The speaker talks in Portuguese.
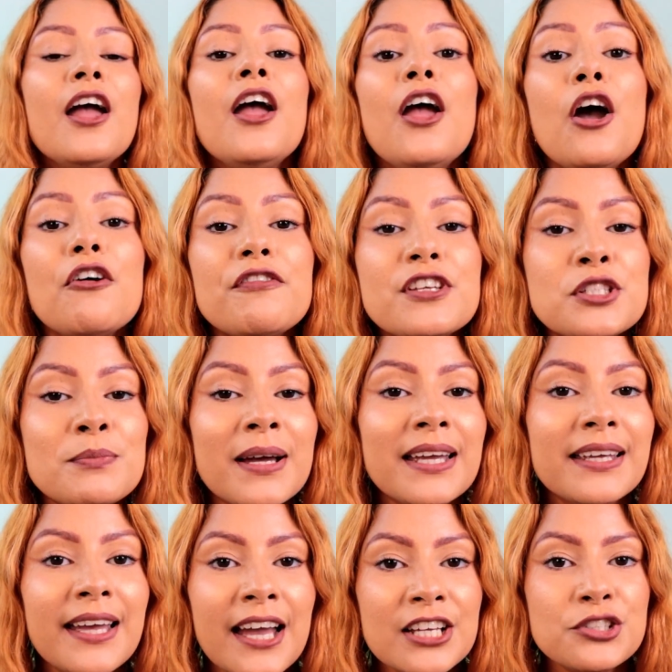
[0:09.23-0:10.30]
Eu fiz uma
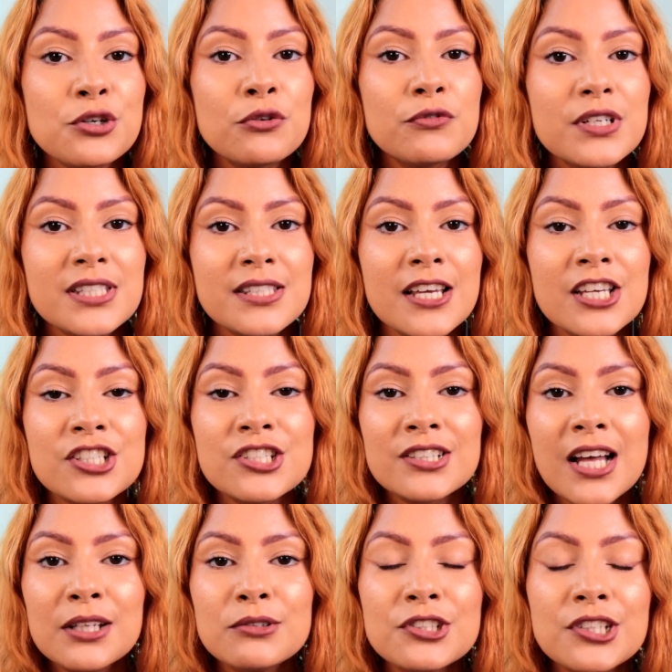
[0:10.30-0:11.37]
enquete com vocês
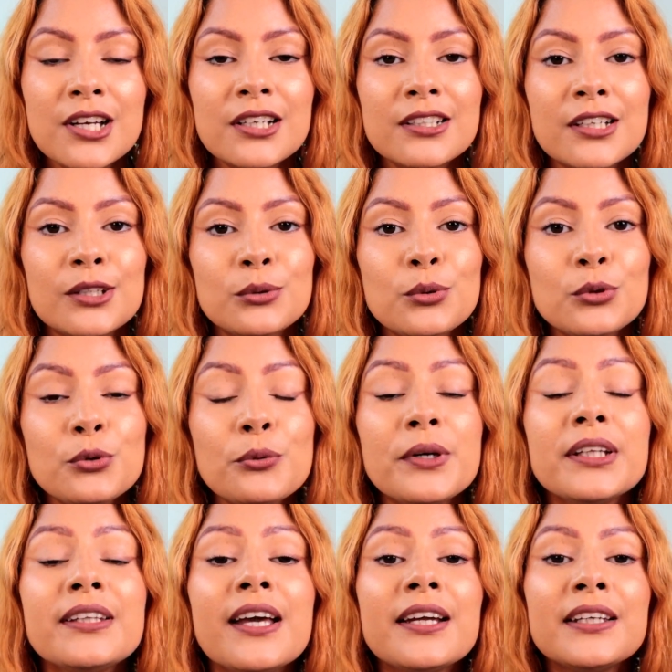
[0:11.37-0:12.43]
lá no Instagram, no
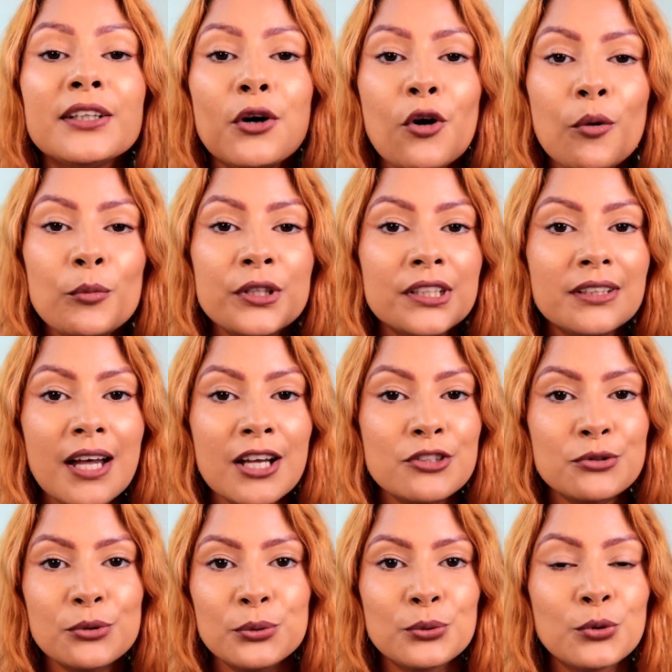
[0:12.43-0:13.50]
Twitter e aqui na comunidade
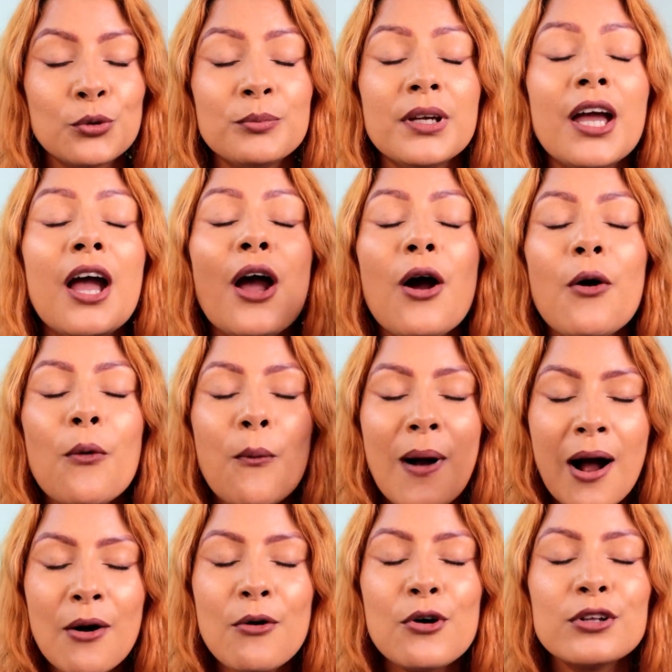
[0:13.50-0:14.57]
do YouTube
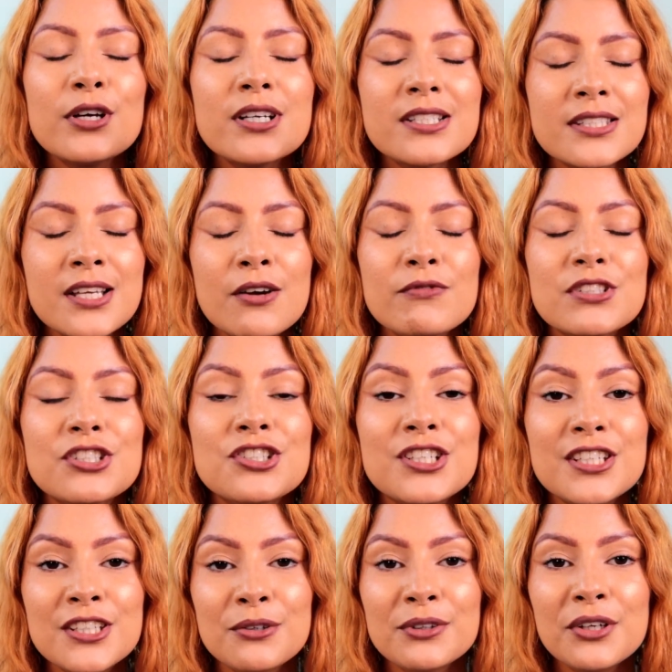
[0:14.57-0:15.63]
qual coloração vocês
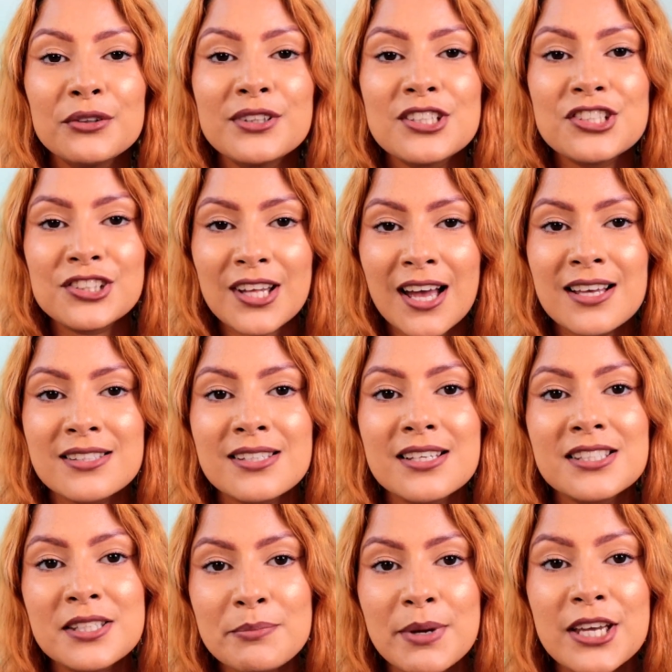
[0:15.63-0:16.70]
queriam que eu testasse
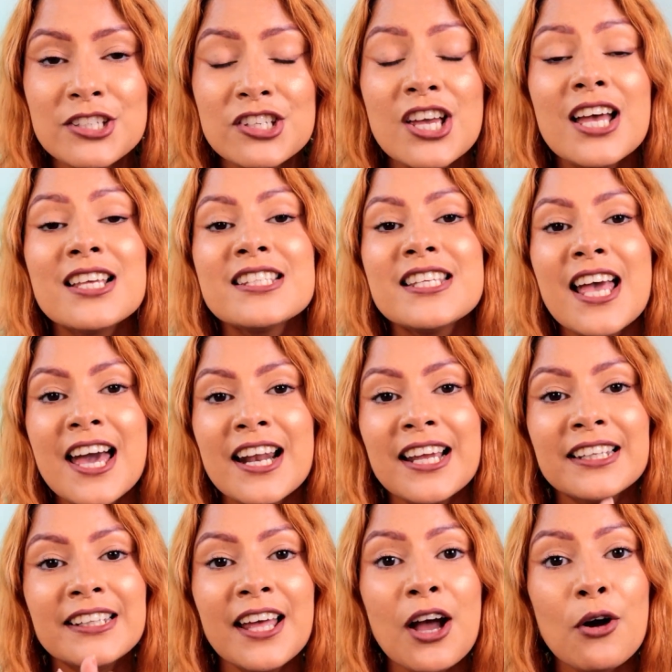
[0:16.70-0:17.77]
esse mês, se era a
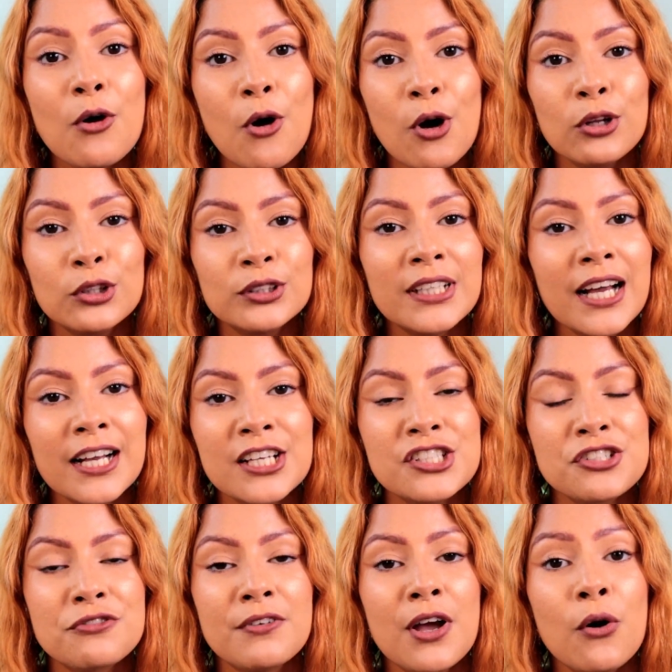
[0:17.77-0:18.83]
Idea Color da
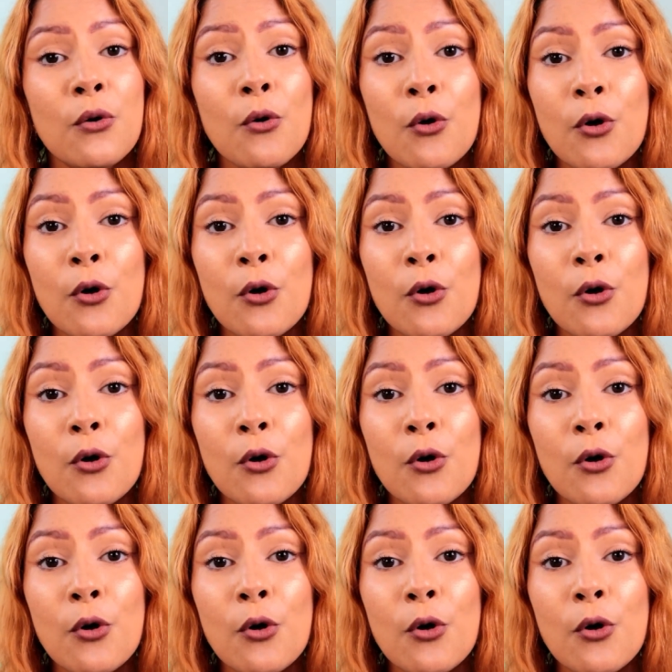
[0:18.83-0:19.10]
Cadivel